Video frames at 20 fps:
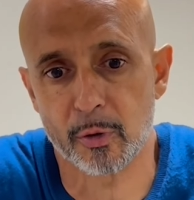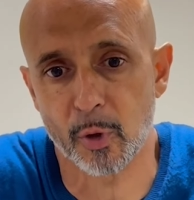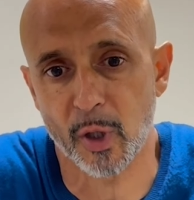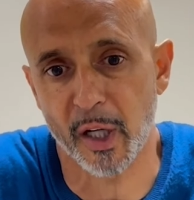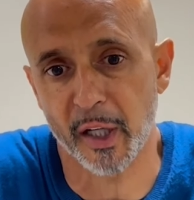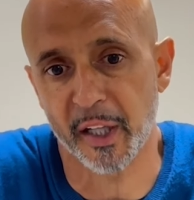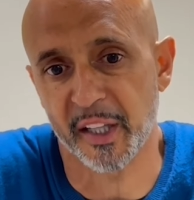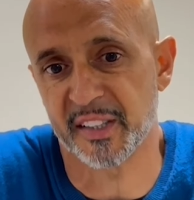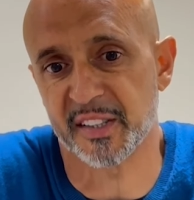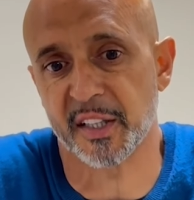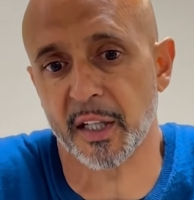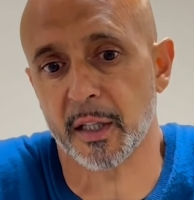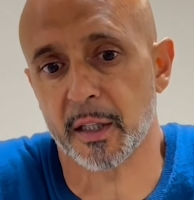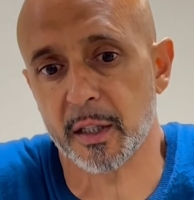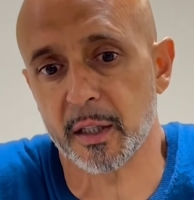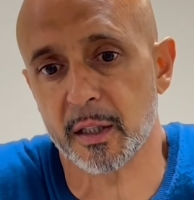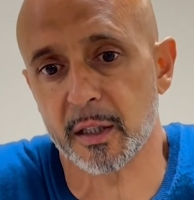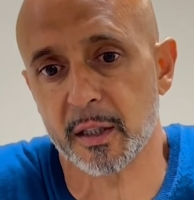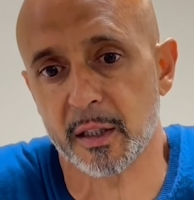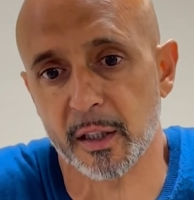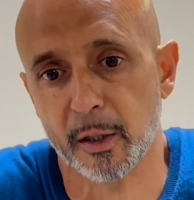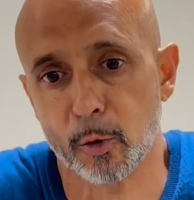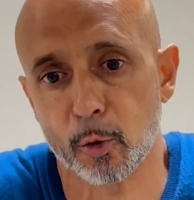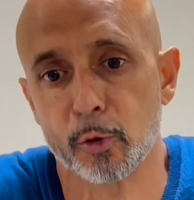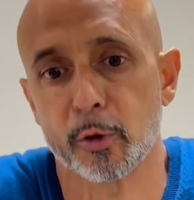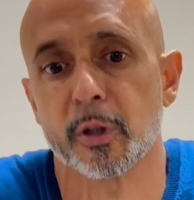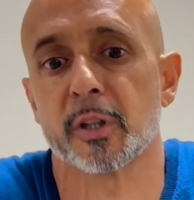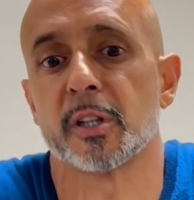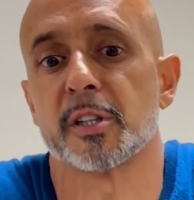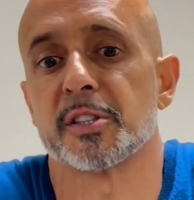à l'extérieur et
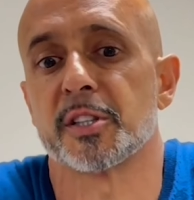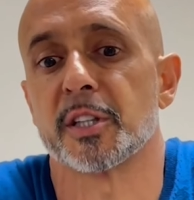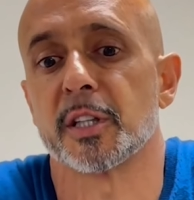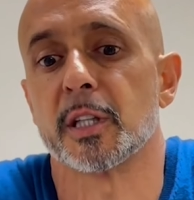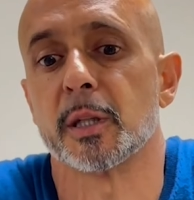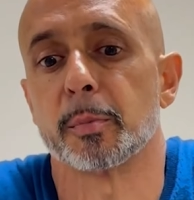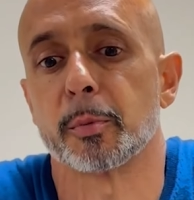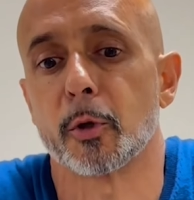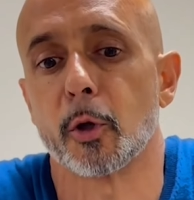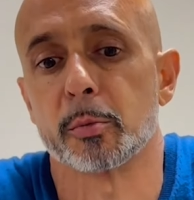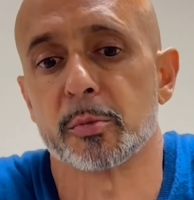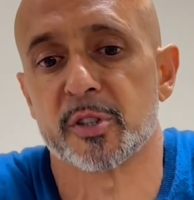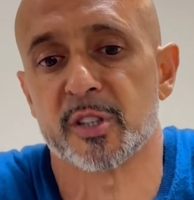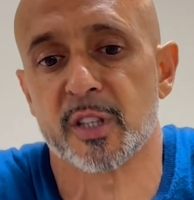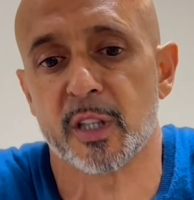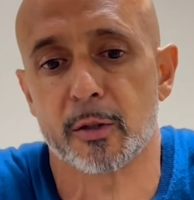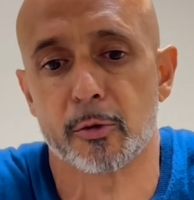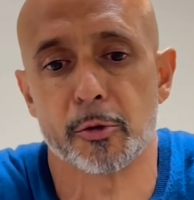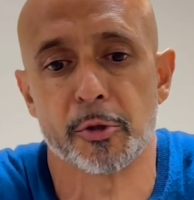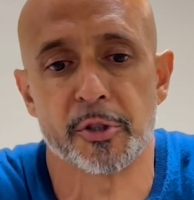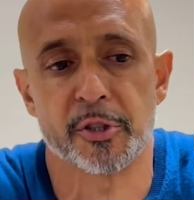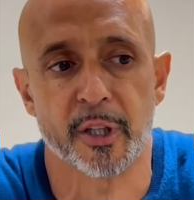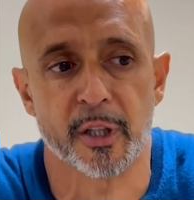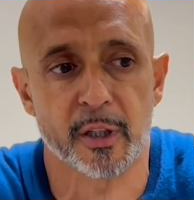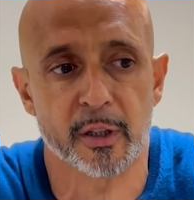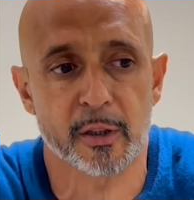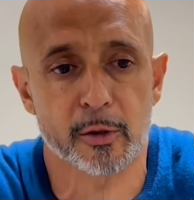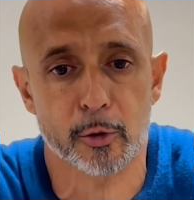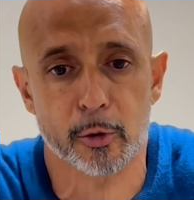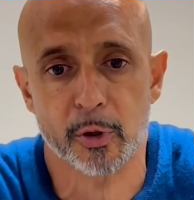contre les équipes comme ça,
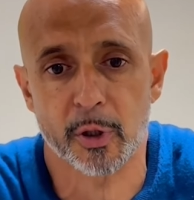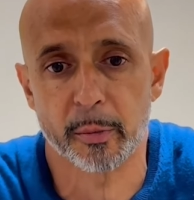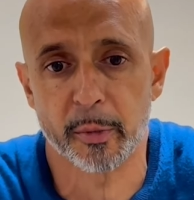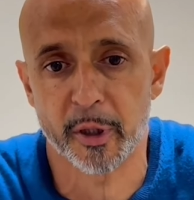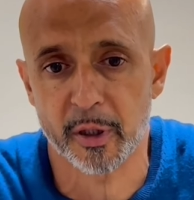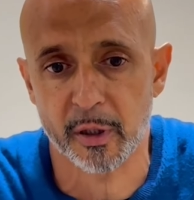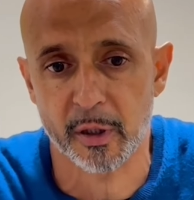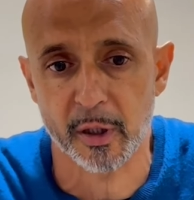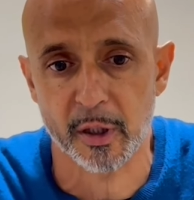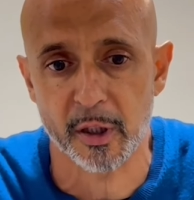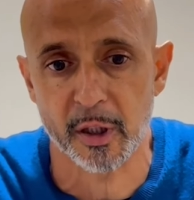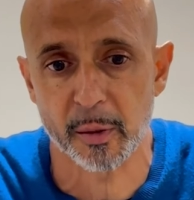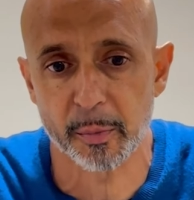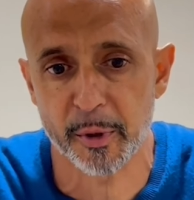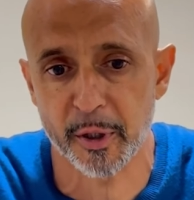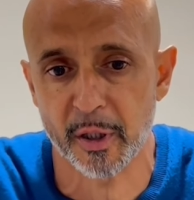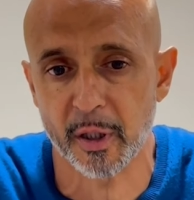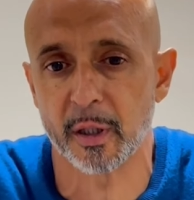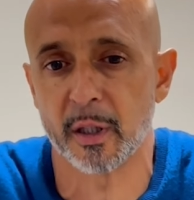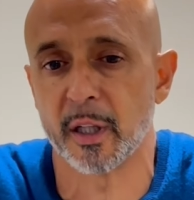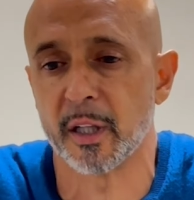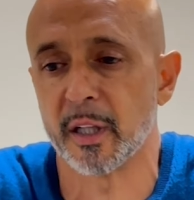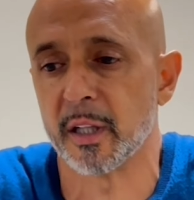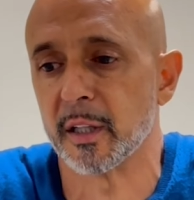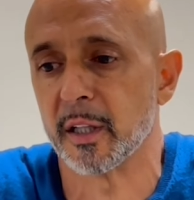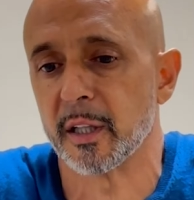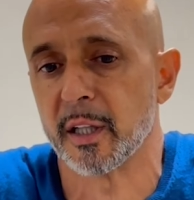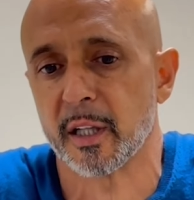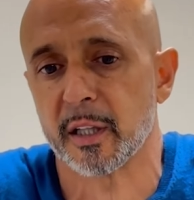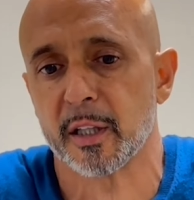Tunisiens, qui sont des meilleures équipes qui
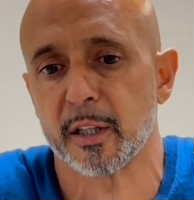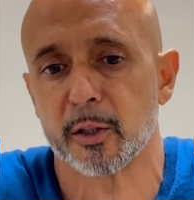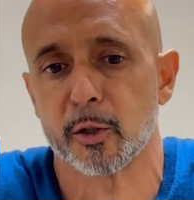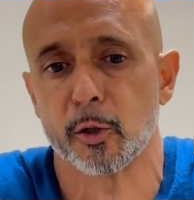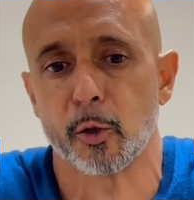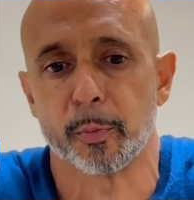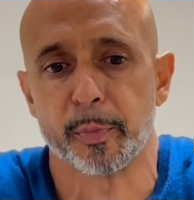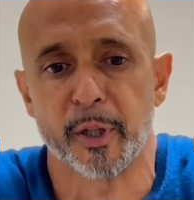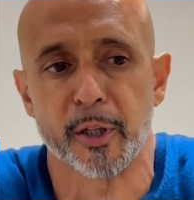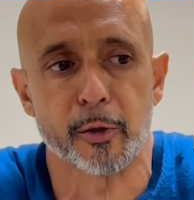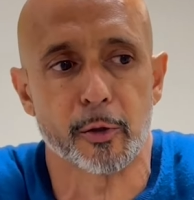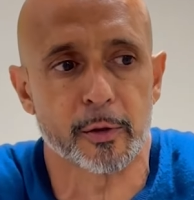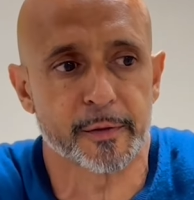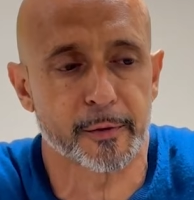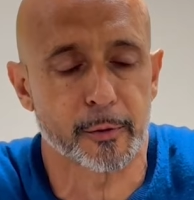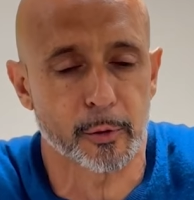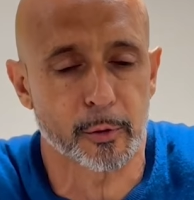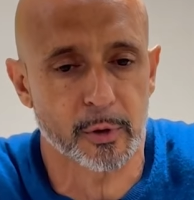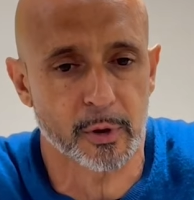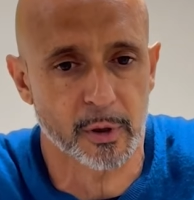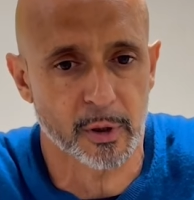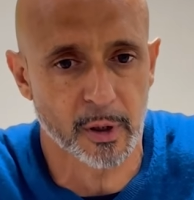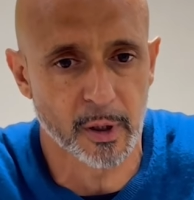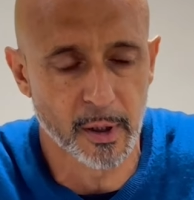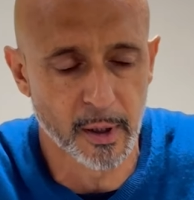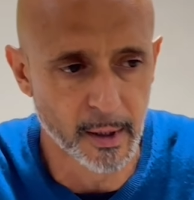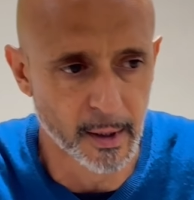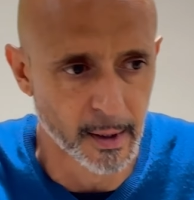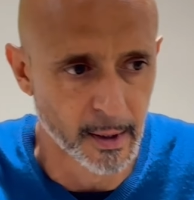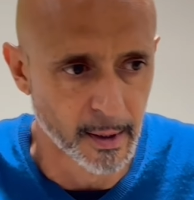l'année dernière étaient au playoff, donc euh,
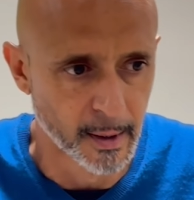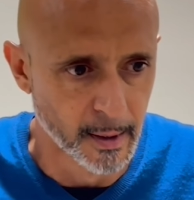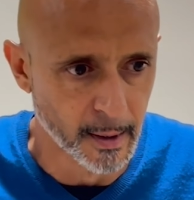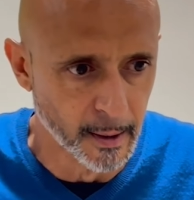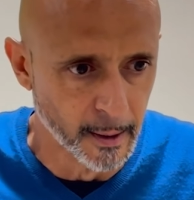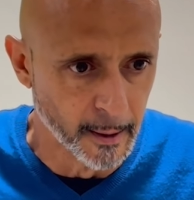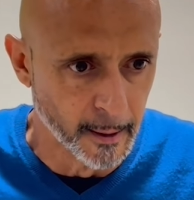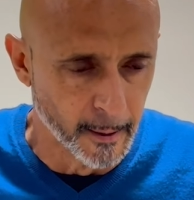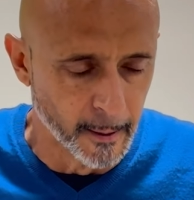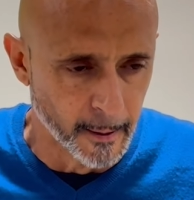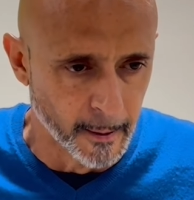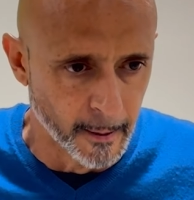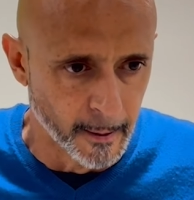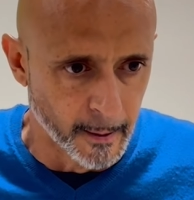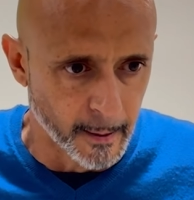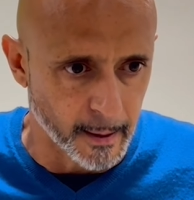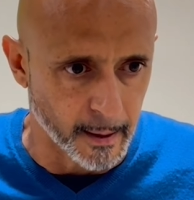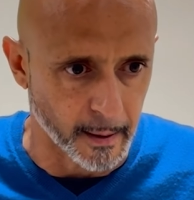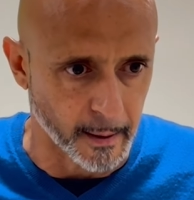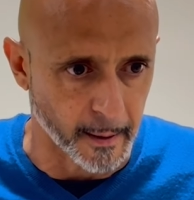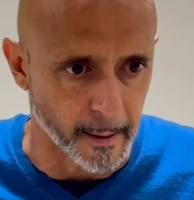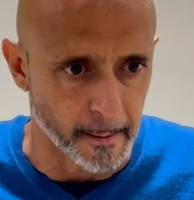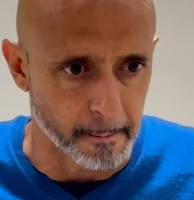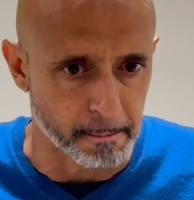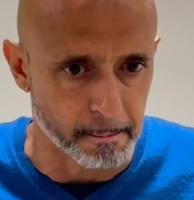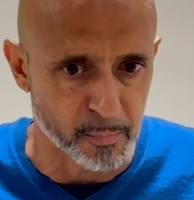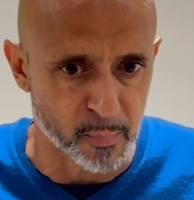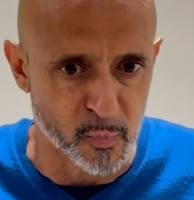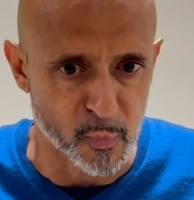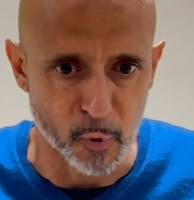
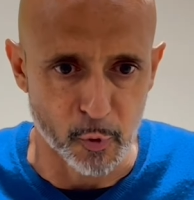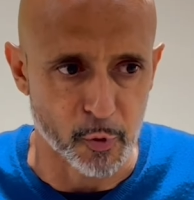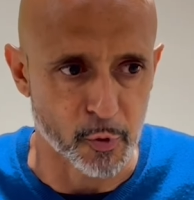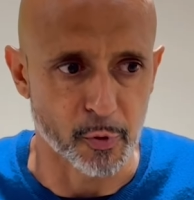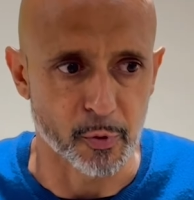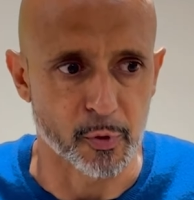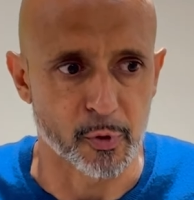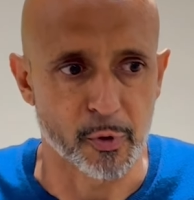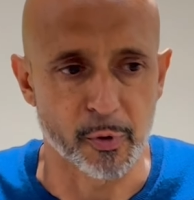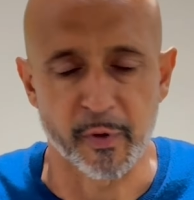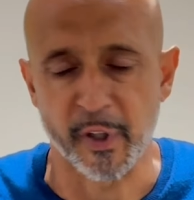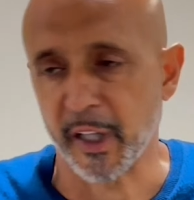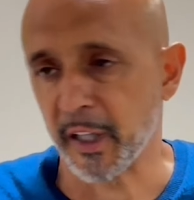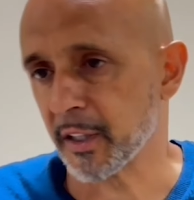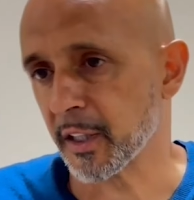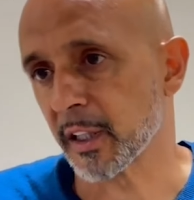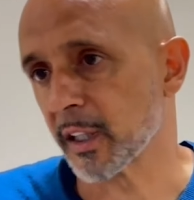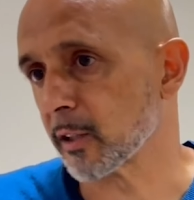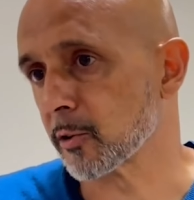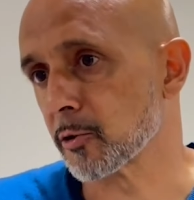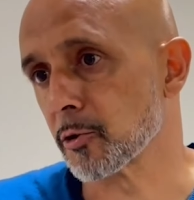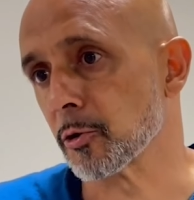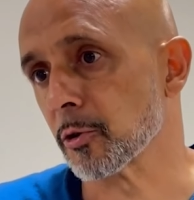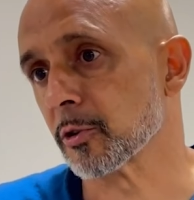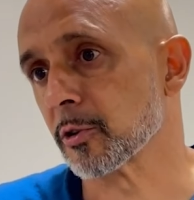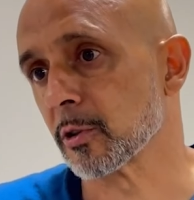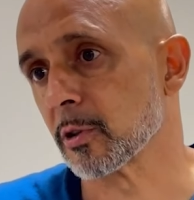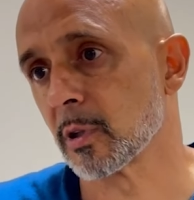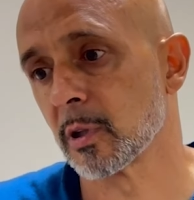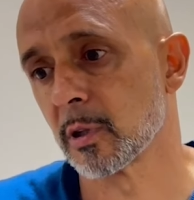euh, tu, tu, vas rater quelque
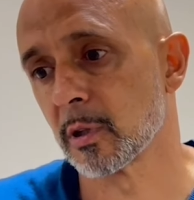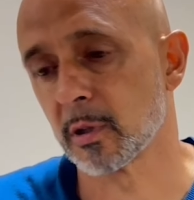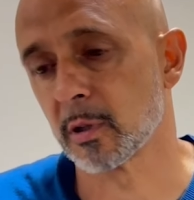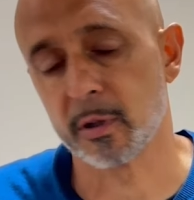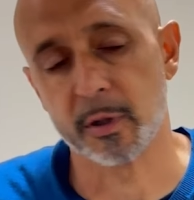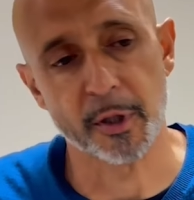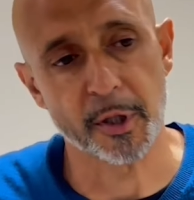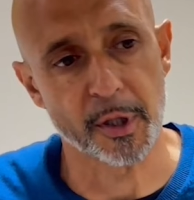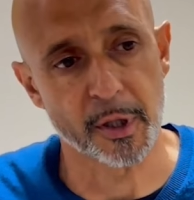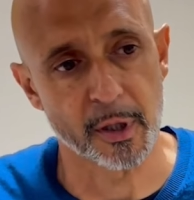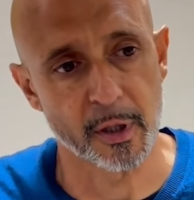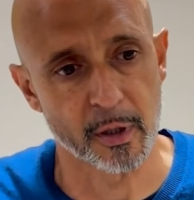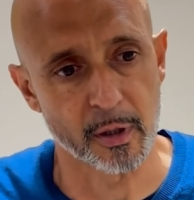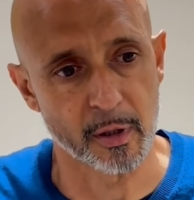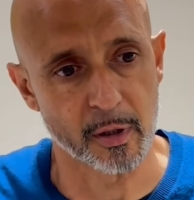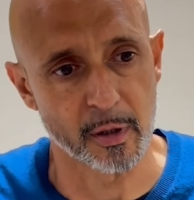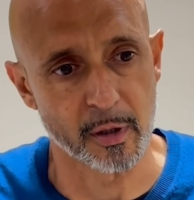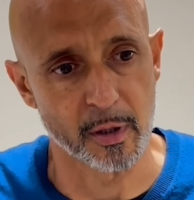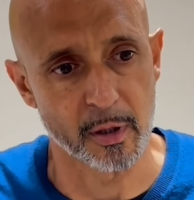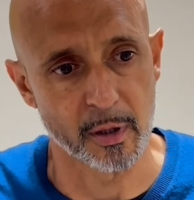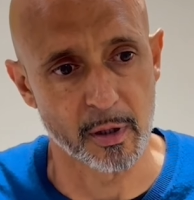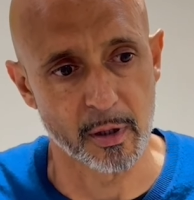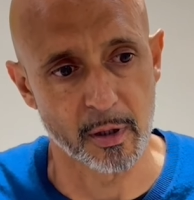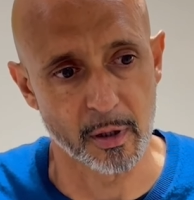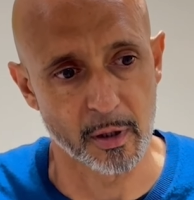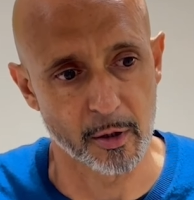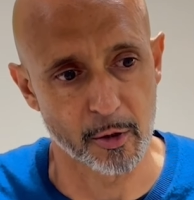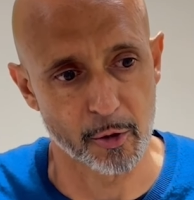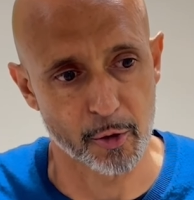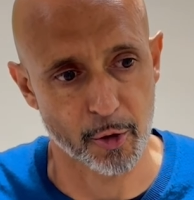chose.
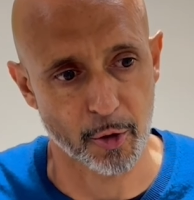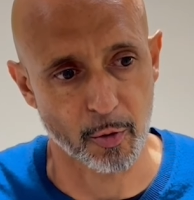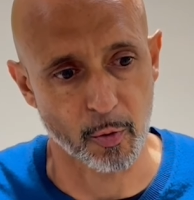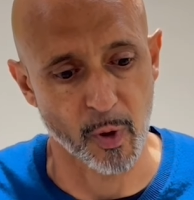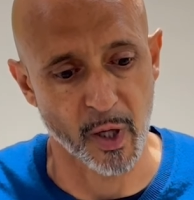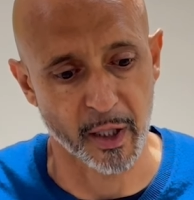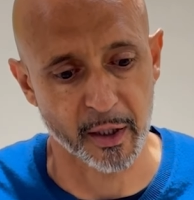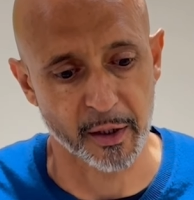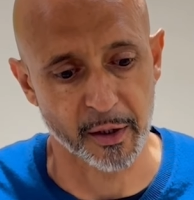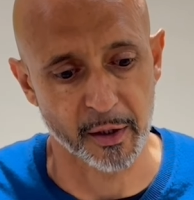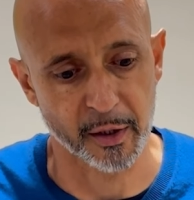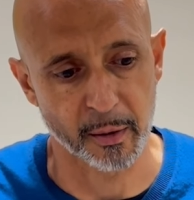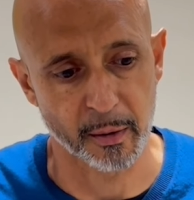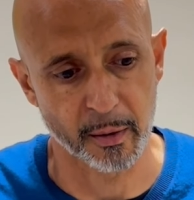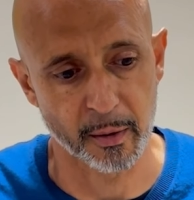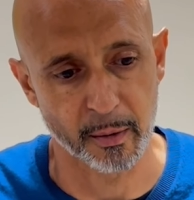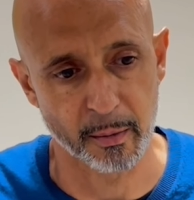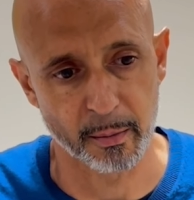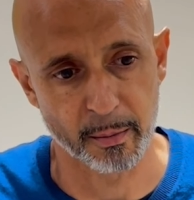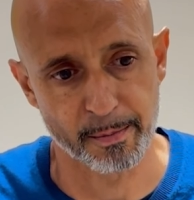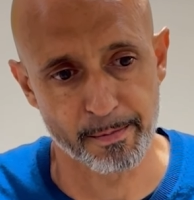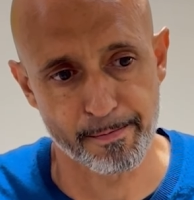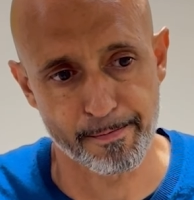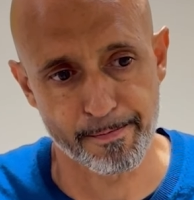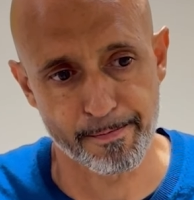Et je crois que hum,